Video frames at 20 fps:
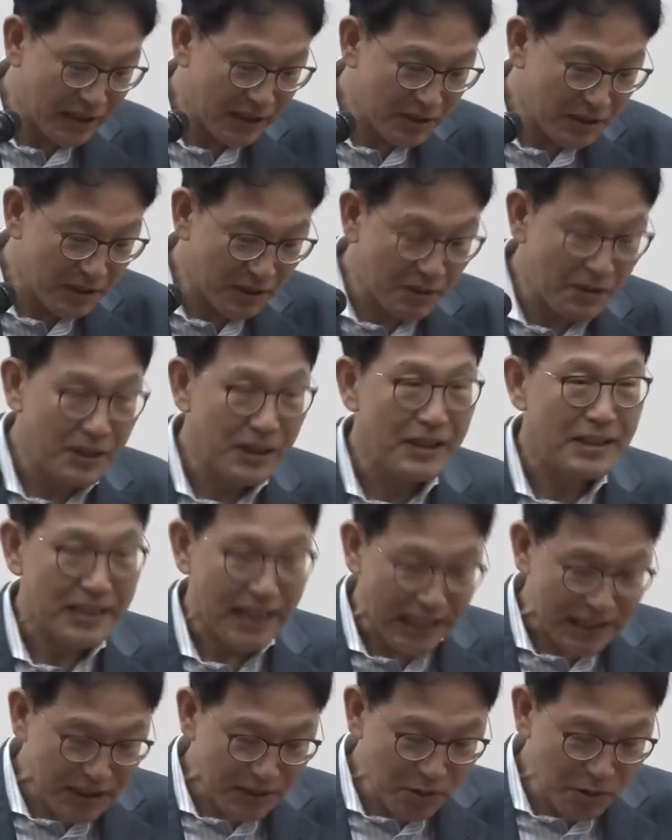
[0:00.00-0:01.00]
그래서
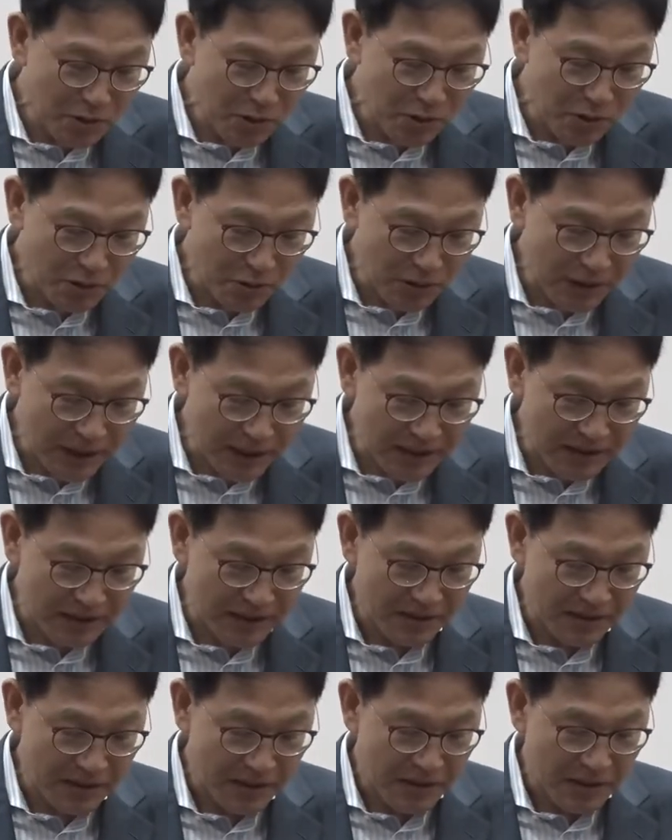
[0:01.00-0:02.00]
45년 동안
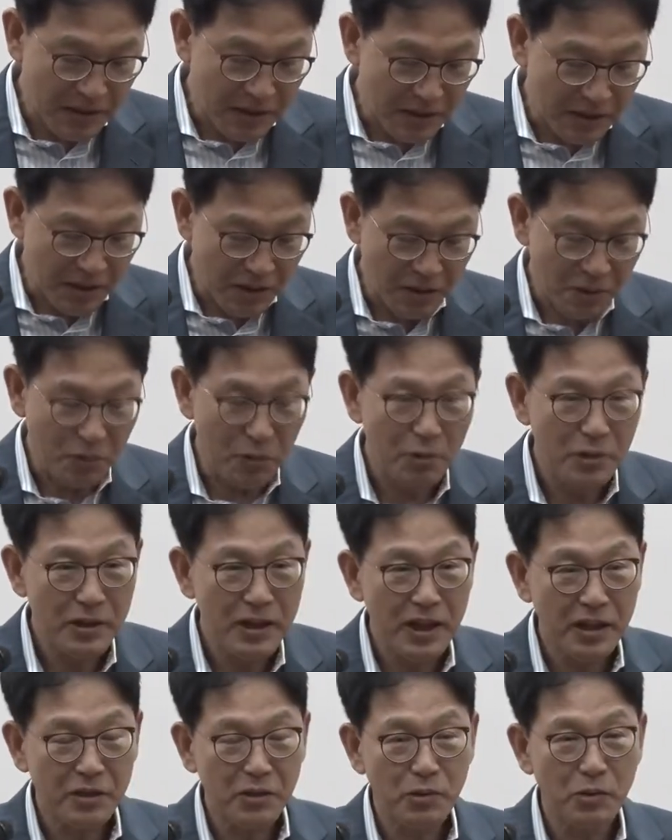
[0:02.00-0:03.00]

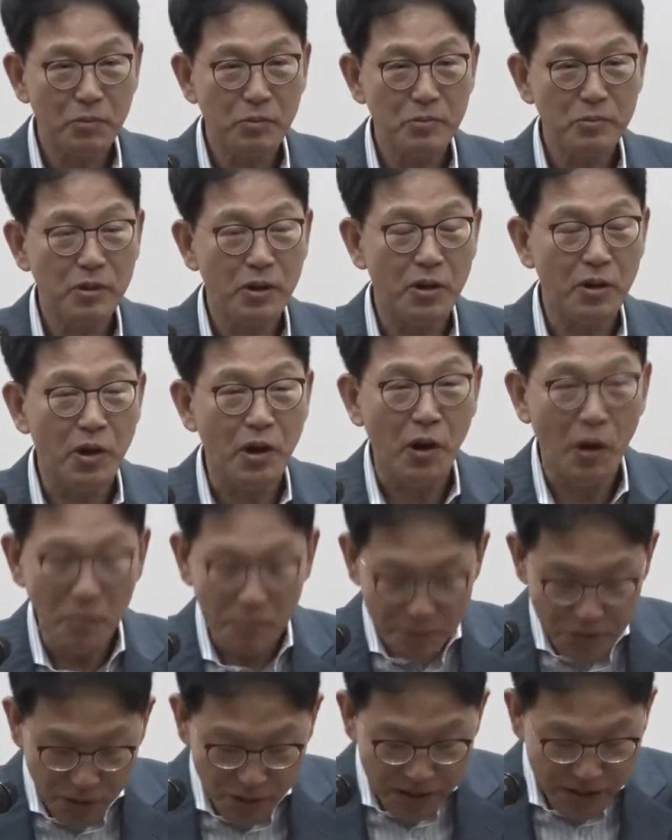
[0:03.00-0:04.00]
고려대학교로부터
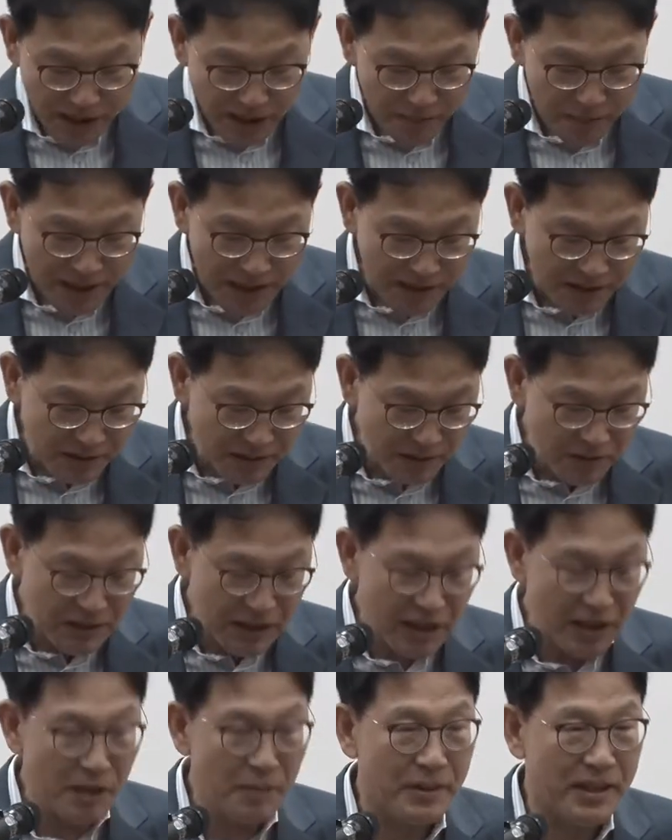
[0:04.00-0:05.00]
엄청나게 많은
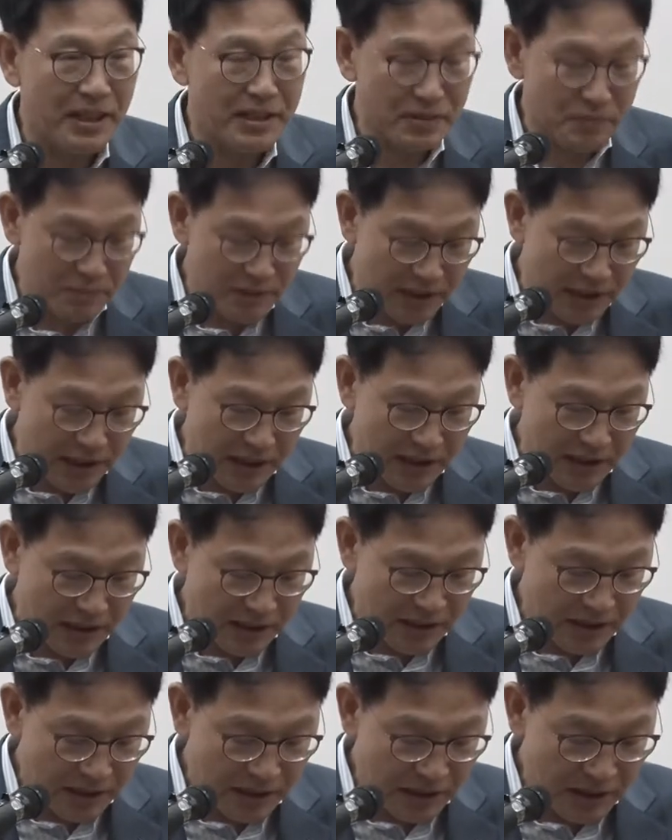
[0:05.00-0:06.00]
은혜를 받았습니다.
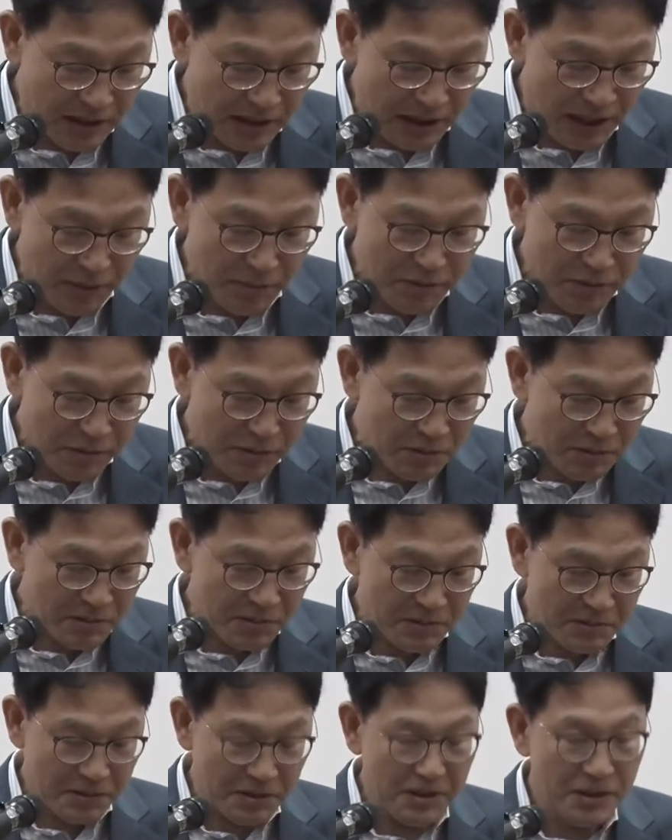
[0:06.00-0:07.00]

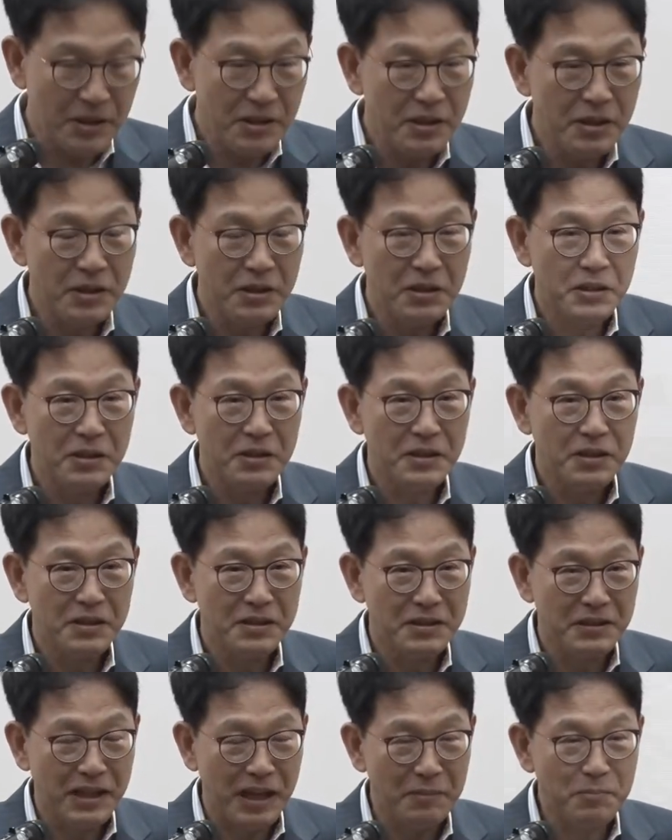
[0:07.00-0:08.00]
앞으로는
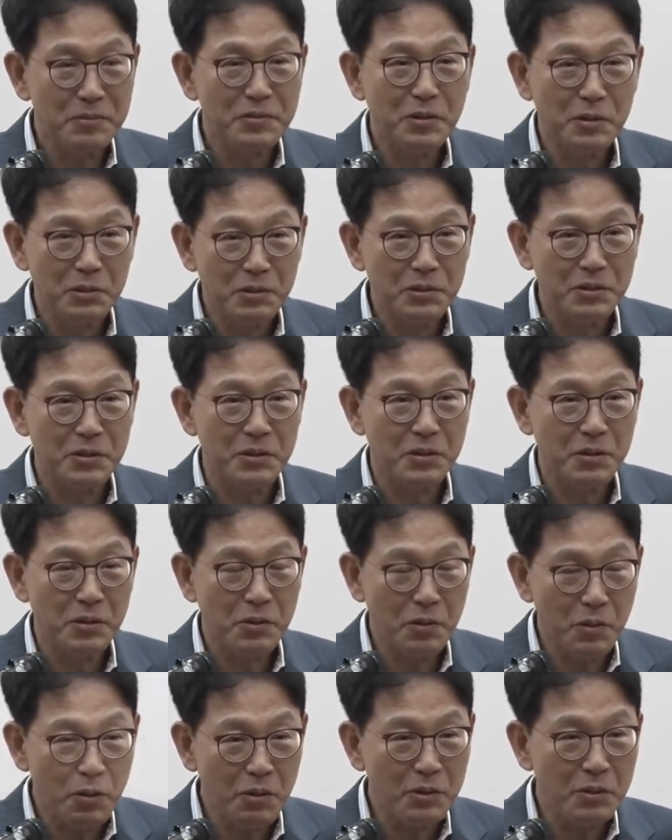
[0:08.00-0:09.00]
앞으로는
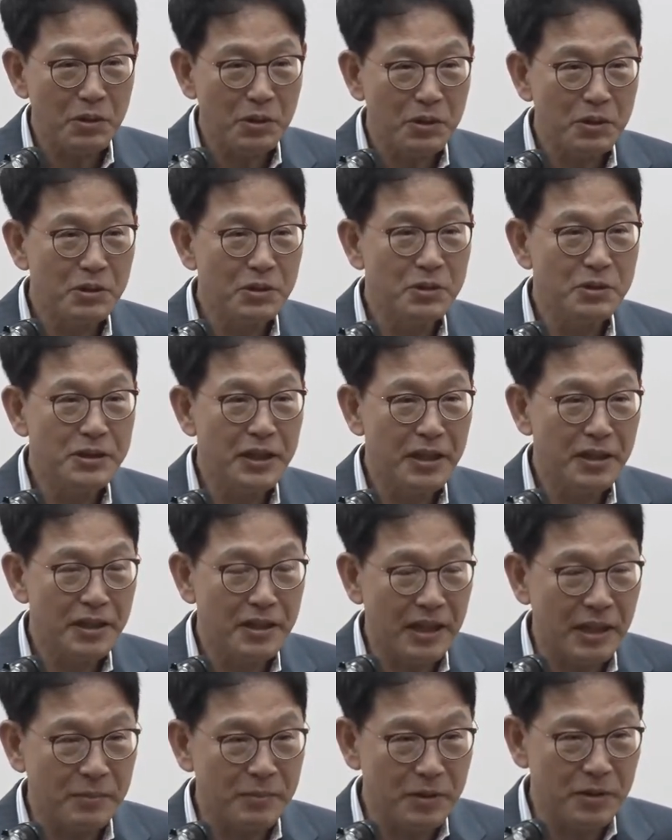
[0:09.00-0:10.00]
꼭 그
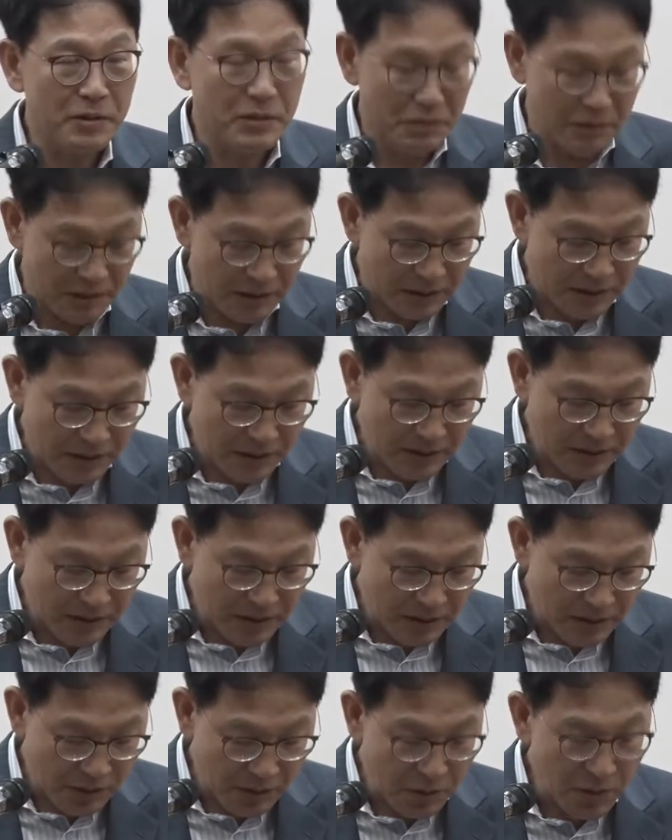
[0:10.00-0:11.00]
은혜를 갚는
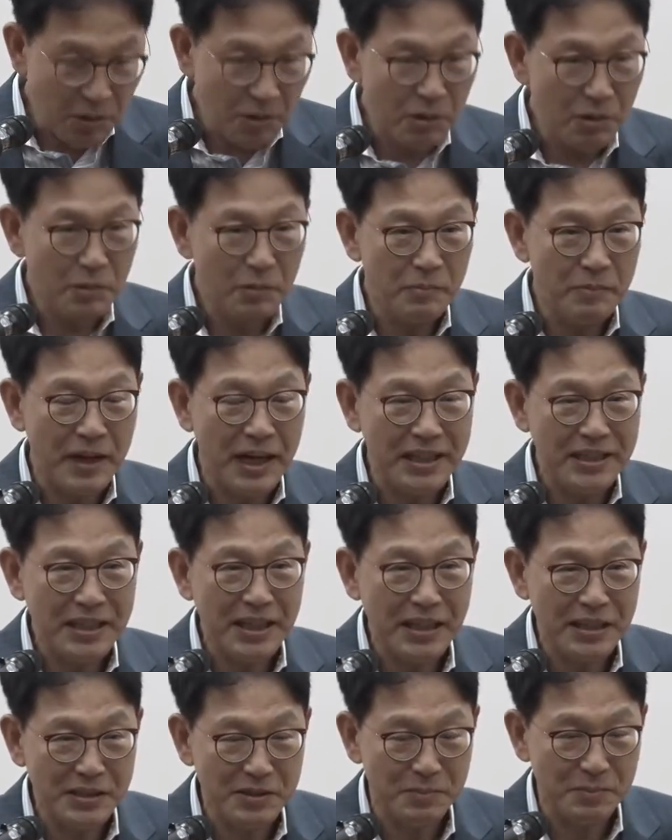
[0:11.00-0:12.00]
노력을 많이
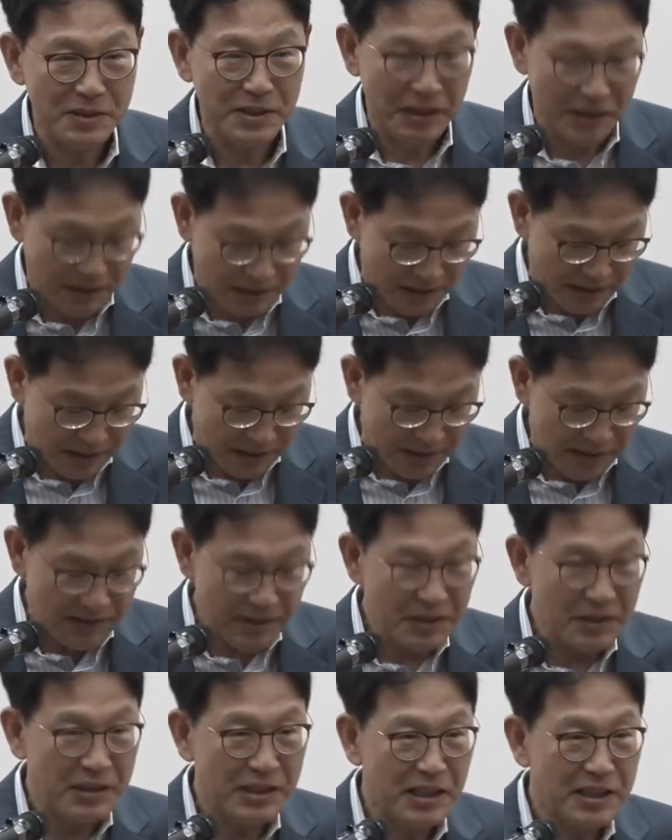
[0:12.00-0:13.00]
하겠습니다.
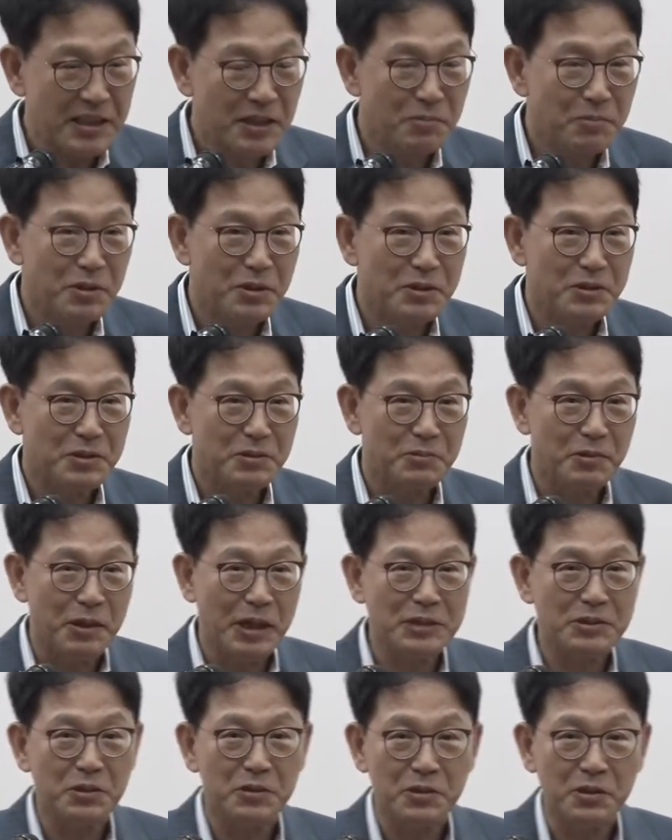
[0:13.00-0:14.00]
다시 한번
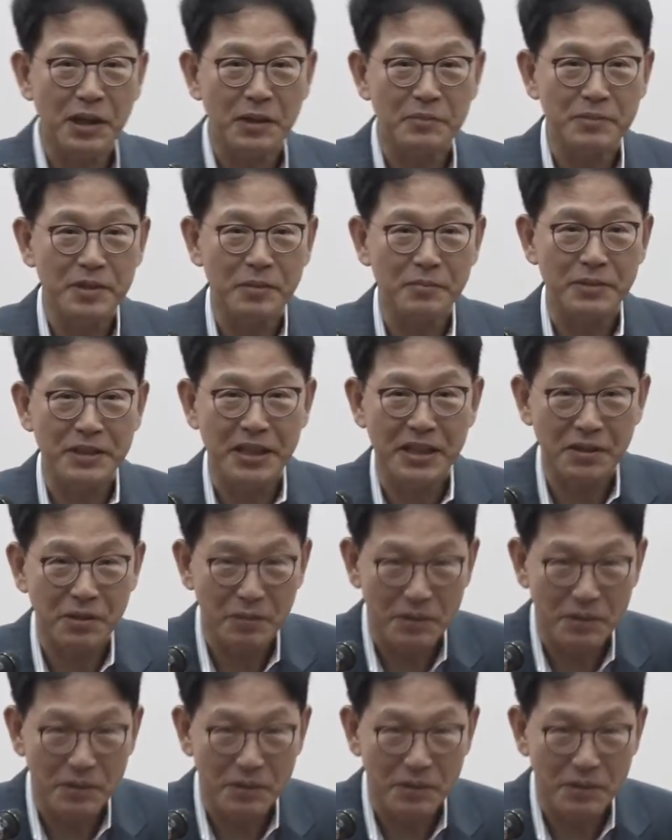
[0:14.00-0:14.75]
와주셔서 감사합니다.